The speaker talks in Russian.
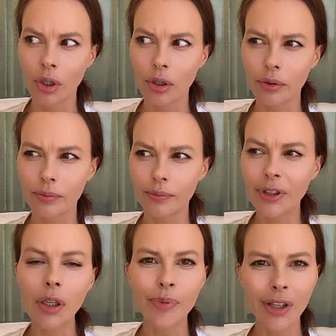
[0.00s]
э,
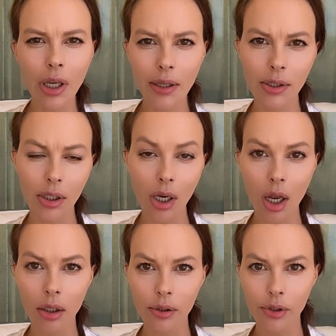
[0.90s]
непринятие
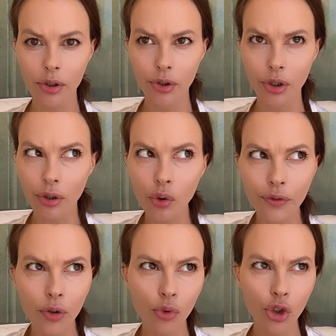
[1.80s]
реальности, такого
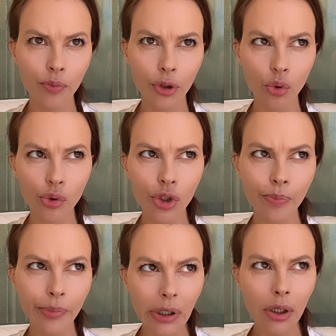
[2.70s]
не может быть. Но он же
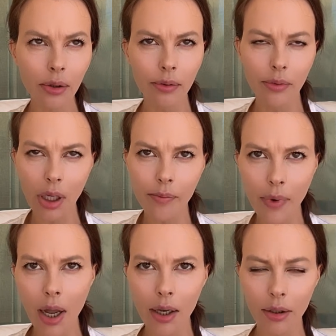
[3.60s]
был
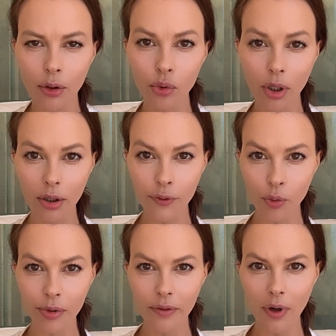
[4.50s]
нормальный, куда это все
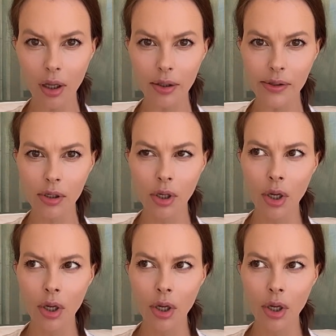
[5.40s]
подевалось?